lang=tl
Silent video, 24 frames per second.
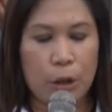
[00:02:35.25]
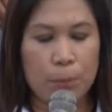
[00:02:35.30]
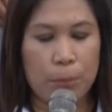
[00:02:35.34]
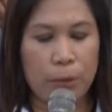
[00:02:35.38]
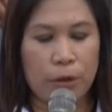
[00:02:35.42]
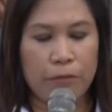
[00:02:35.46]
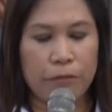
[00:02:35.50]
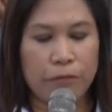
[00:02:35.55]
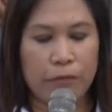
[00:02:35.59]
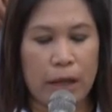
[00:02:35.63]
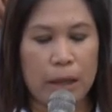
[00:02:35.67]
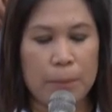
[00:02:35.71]

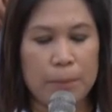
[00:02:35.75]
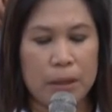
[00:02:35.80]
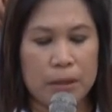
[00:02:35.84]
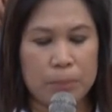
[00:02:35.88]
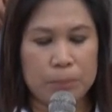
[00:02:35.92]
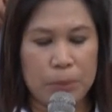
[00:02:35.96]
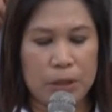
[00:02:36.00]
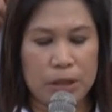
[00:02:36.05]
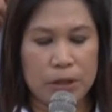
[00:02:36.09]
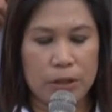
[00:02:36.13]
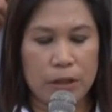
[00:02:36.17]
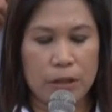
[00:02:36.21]
Number 5
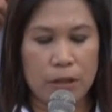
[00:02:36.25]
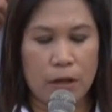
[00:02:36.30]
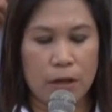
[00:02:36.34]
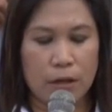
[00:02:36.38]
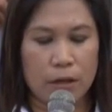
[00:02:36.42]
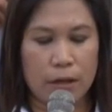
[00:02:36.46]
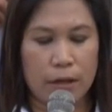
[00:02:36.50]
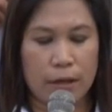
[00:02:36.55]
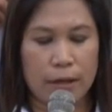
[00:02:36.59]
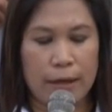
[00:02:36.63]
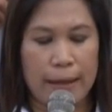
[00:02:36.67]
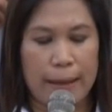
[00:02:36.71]
ang
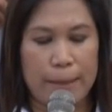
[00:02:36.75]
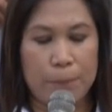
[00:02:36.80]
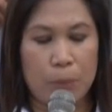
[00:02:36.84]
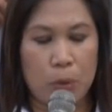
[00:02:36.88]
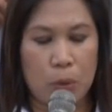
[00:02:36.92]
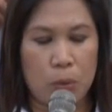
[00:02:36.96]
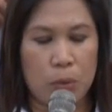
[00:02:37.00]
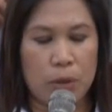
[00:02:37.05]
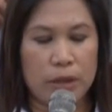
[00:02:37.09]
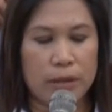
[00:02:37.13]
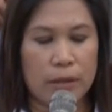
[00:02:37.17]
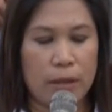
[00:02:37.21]

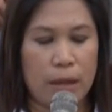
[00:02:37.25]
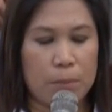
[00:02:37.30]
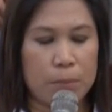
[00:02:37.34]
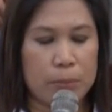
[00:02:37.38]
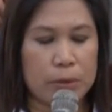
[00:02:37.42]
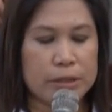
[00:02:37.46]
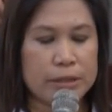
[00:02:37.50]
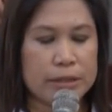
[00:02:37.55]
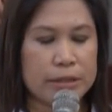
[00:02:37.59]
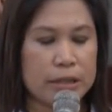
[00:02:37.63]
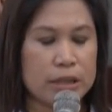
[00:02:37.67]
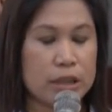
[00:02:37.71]
PDRRMO at
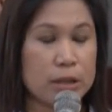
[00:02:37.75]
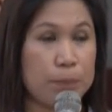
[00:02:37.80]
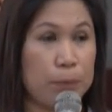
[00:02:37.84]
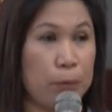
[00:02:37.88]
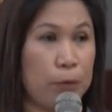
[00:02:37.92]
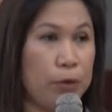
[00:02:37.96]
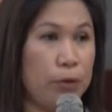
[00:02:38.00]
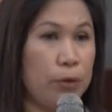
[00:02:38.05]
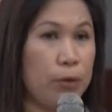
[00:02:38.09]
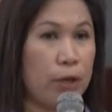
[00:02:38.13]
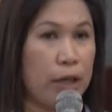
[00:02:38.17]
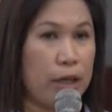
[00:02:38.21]
number 6
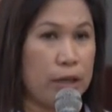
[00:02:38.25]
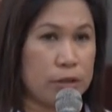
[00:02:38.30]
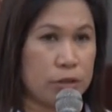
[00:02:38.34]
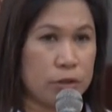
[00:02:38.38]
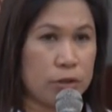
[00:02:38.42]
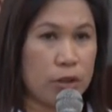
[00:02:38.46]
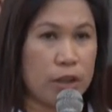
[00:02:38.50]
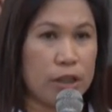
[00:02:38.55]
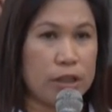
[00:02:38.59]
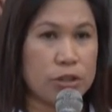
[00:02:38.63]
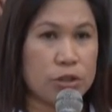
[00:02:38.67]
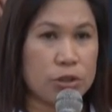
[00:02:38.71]
po yung
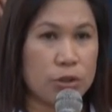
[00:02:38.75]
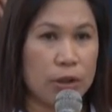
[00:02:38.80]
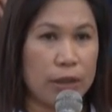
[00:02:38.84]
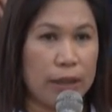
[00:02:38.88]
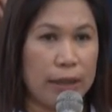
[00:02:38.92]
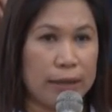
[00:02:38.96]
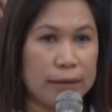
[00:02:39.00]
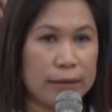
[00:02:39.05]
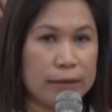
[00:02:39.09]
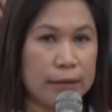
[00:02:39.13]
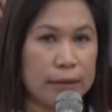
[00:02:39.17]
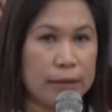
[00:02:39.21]
education
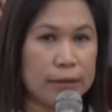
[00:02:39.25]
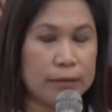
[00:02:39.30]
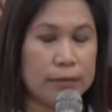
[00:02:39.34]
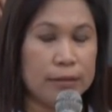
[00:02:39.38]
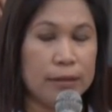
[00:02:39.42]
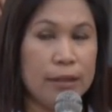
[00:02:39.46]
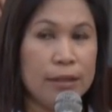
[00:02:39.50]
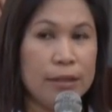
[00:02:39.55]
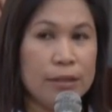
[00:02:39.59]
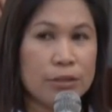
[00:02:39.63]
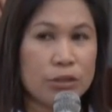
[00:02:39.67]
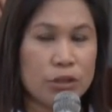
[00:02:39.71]
natin.
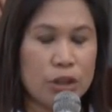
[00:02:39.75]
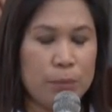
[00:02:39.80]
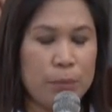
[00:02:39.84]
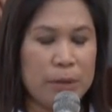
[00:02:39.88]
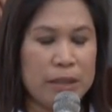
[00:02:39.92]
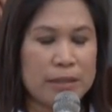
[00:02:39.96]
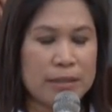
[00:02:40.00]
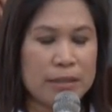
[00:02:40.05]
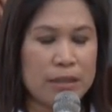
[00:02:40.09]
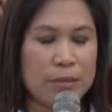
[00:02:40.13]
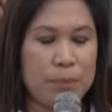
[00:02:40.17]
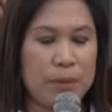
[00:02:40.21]
So
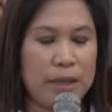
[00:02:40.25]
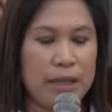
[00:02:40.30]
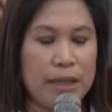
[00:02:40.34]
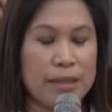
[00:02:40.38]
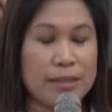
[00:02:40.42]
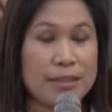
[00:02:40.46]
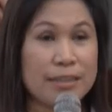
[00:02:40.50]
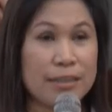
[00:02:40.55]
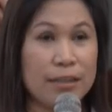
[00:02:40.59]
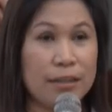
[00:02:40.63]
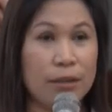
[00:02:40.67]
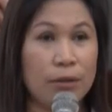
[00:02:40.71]
ibig
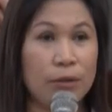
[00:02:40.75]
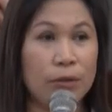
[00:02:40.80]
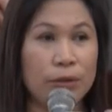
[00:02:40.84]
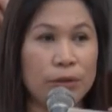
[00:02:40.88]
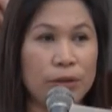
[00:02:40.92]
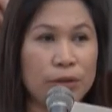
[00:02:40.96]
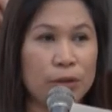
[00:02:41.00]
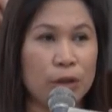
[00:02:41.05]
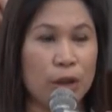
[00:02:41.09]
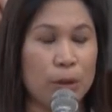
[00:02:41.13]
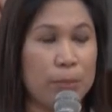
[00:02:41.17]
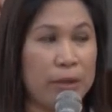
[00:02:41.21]
sabihin sila ho
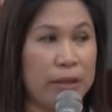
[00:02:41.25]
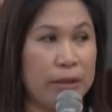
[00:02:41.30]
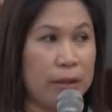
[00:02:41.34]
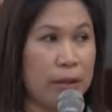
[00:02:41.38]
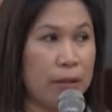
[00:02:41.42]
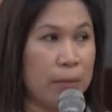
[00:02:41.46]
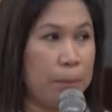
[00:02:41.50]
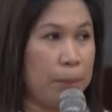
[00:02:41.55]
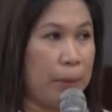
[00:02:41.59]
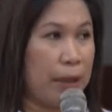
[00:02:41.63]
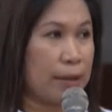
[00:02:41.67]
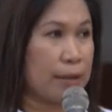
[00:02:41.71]
yung
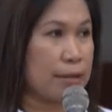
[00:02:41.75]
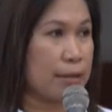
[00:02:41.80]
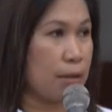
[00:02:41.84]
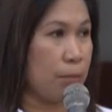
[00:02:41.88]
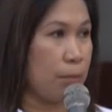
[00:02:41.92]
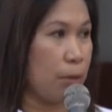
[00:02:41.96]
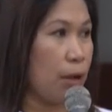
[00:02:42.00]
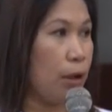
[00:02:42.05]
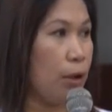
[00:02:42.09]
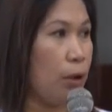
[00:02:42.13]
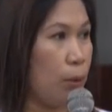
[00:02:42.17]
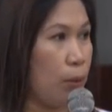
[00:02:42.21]
lumayagpag sa
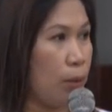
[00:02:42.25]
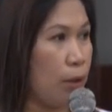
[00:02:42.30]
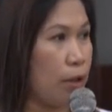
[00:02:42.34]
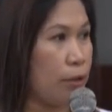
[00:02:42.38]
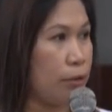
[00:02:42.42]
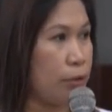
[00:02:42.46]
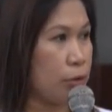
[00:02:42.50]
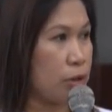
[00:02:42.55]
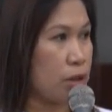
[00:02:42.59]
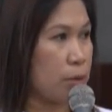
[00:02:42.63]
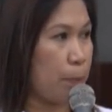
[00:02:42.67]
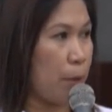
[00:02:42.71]
mga
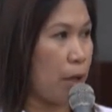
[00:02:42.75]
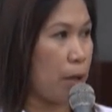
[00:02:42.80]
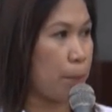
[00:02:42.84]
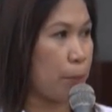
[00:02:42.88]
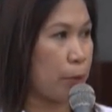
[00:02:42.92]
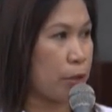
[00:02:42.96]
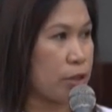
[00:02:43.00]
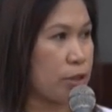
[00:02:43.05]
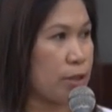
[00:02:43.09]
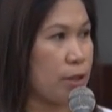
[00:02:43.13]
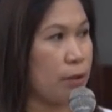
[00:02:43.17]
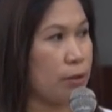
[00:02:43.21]
local
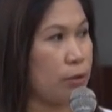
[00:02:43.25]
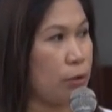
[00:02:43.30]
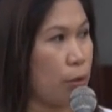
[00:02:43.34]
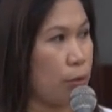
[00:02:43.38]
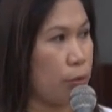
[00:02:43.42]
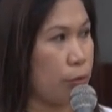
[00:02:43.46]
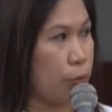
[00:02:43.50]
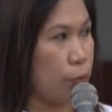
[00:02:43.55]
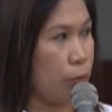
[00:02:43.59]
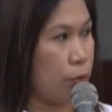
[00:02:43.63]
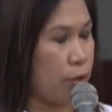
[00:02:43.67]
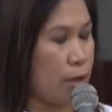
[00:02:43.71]
newspapers ng
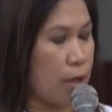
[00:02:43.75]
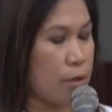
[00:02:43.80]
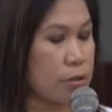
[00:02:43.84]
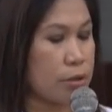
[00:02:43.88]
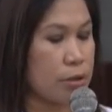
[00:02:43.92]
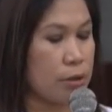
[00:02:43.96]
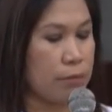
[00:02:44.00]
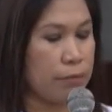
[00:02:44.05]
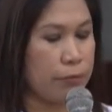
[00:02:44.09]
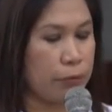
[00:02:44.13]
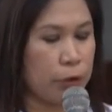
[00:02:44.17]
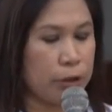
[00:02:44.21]
taong
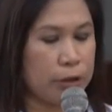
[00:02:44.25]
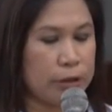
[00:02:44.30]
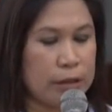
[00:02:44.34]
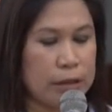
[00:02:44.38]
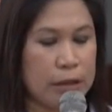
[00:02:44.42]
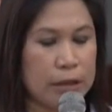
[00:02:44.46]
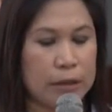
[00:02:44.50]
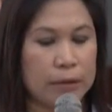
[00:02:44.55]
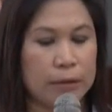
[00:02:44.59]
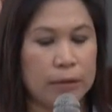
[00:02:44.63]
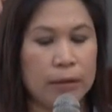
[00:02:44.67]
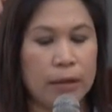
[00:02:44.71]

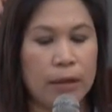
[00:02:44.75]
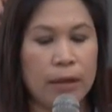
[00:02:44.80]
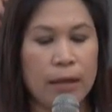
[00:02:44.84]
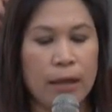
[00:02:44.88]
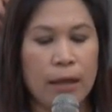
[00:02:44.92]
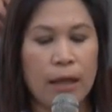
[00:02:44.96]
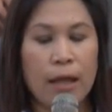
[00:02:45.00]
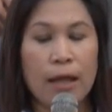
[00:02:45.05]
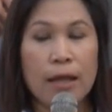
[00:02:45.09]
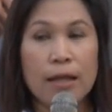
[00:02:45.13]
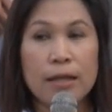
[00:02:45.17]
2014.